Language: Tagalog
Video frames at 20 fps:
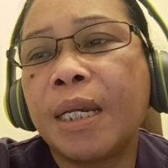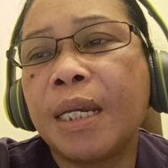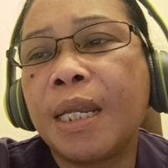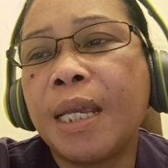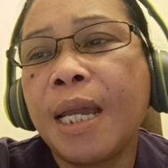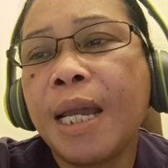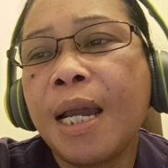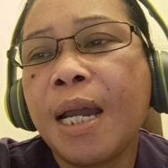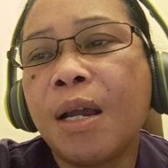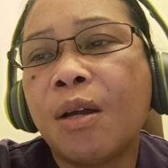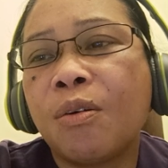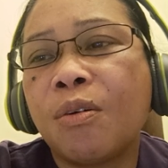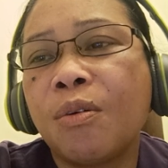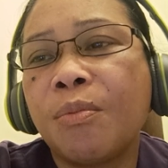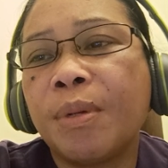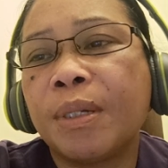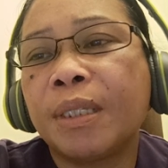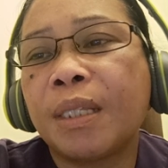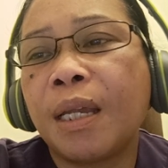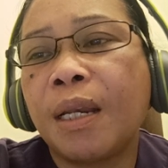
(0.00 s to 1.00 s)
niya
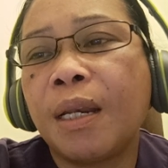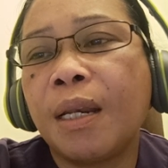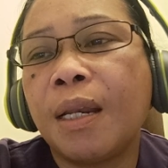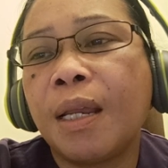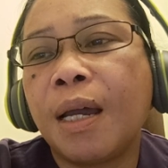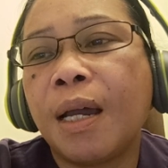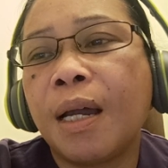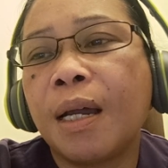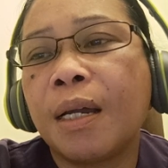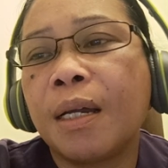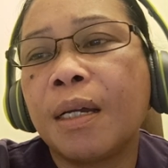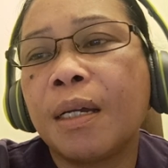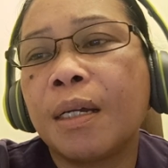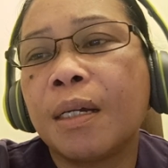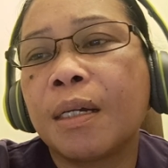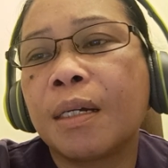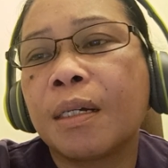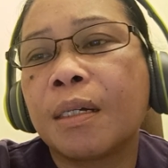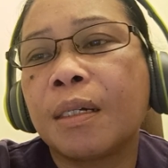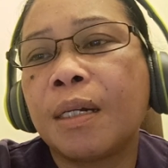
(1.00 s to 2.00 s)
kung
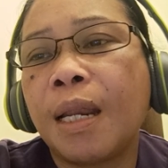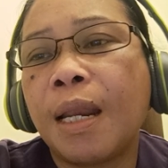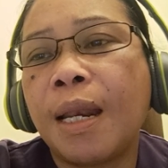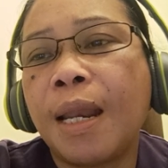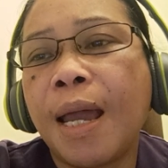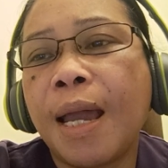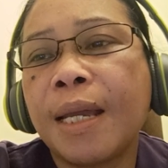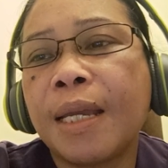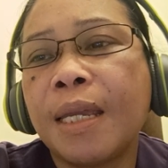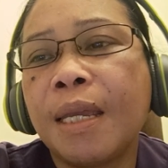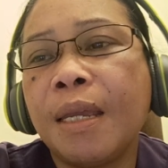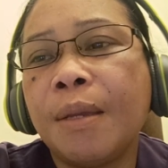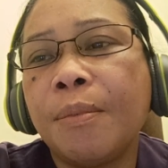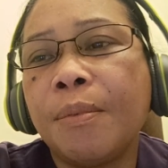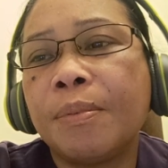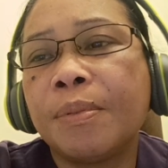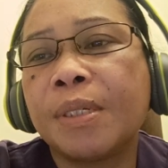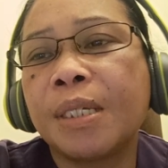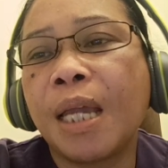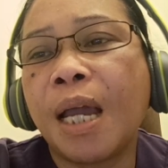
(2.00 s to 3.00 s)
matandang
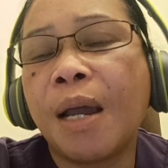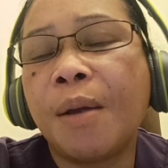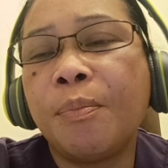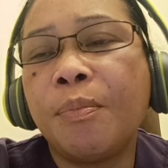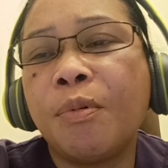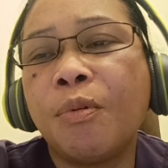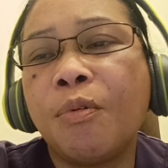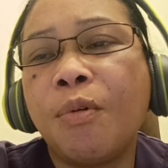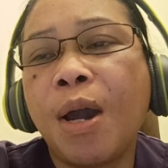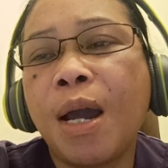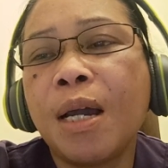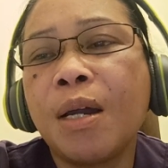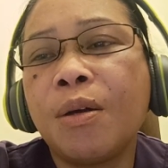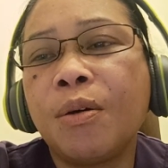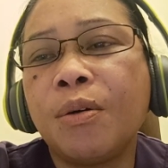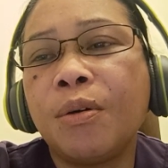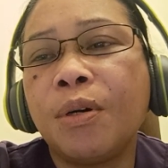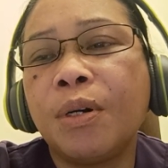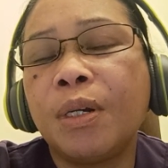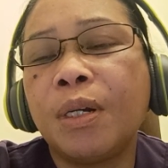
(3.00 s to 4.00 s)
lalaki si Apo Wang
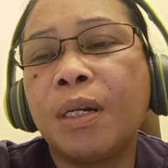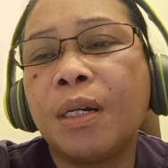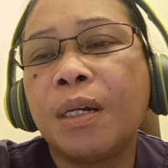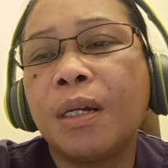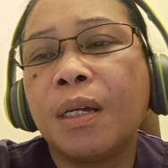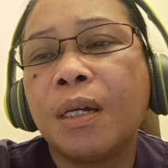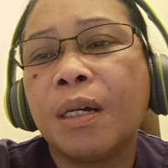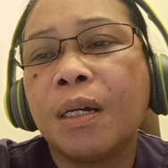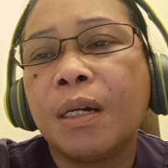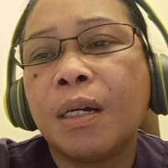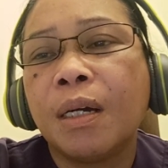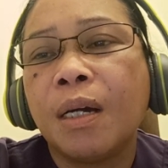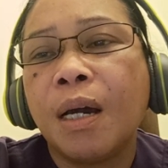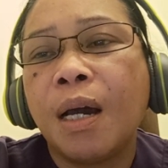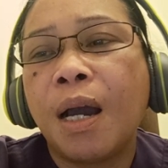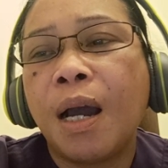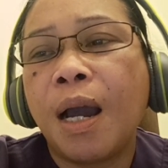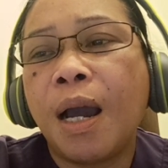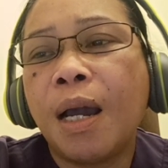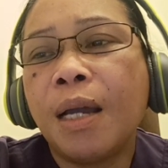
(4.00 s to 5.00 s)
Od,
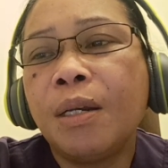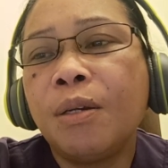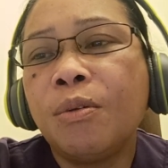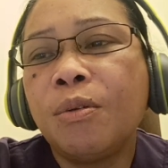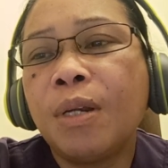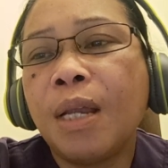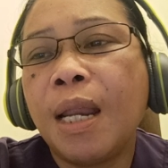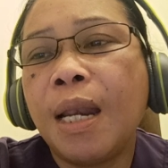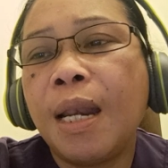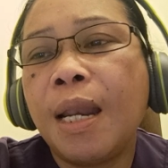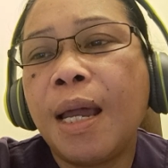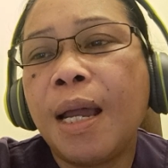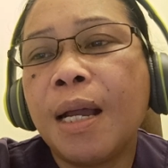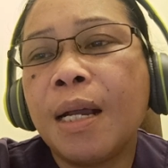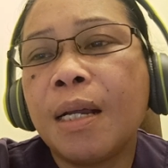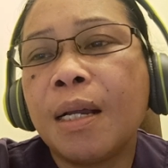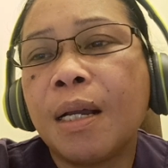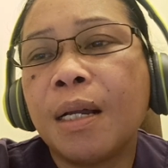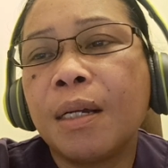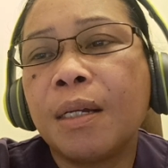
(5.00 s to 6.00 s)
ano na
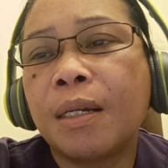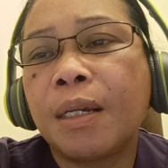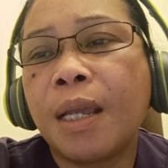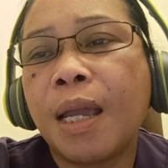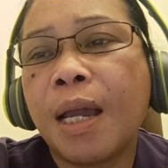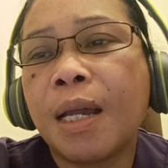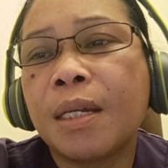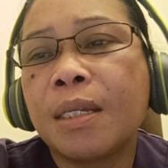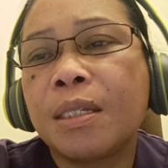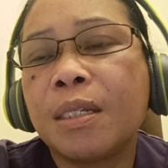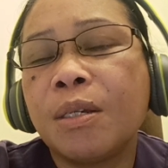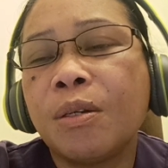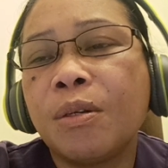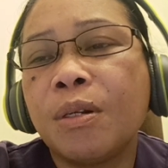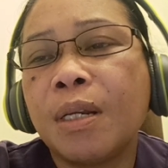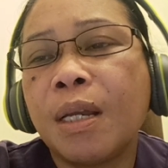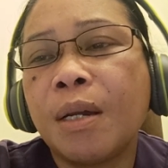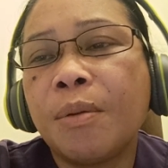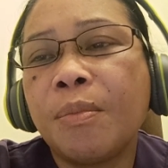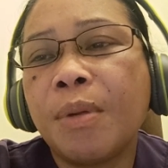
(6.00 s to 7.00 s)
lang ang
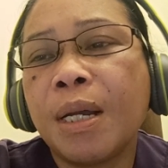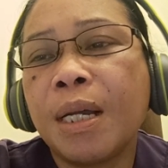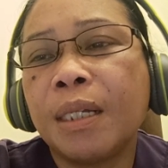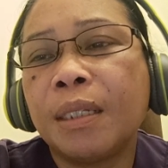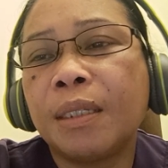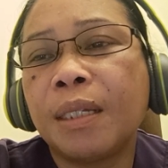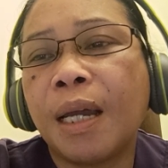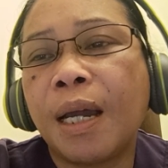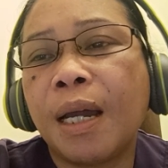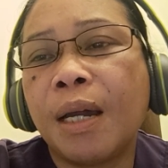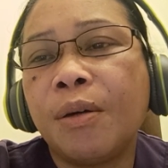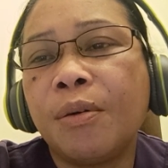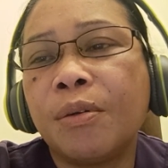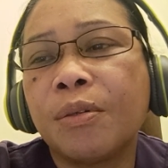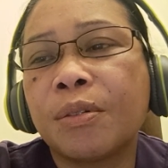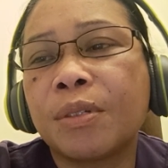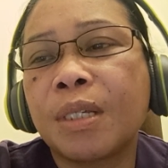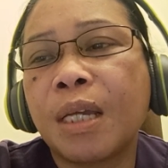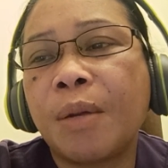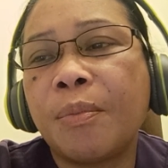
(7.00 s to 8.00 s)
reaksyon ng mga
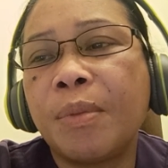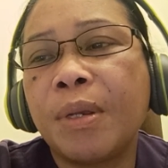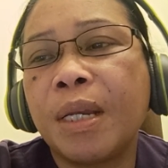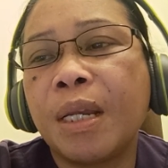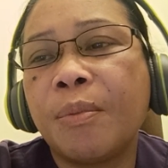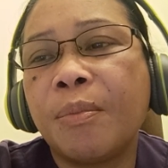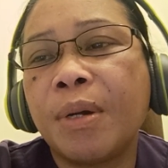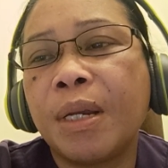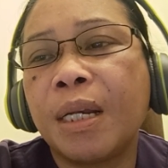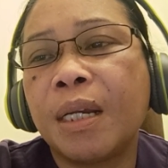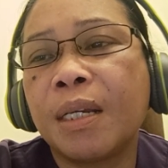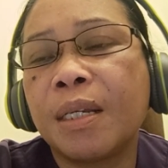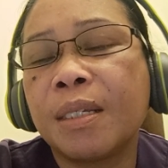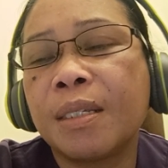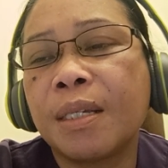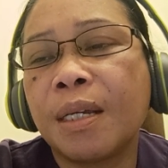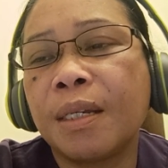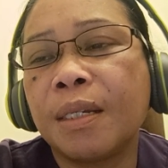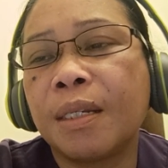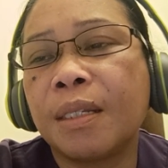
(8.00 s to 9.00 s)
tao, sabi naman ng
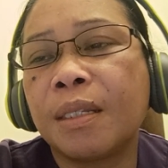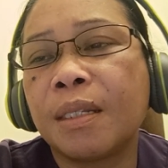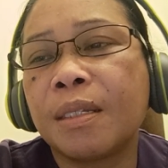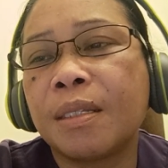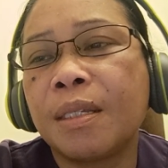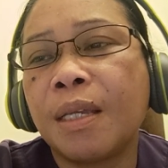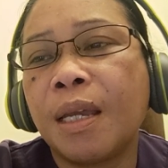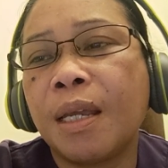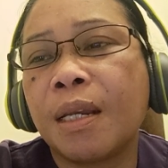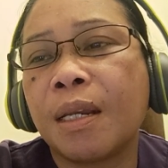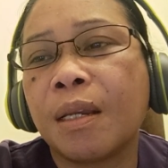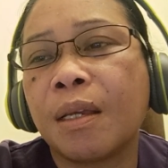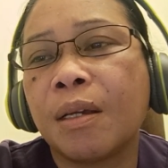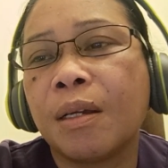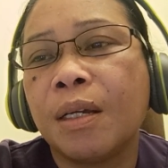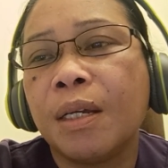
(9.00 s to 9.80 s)
isang netizen.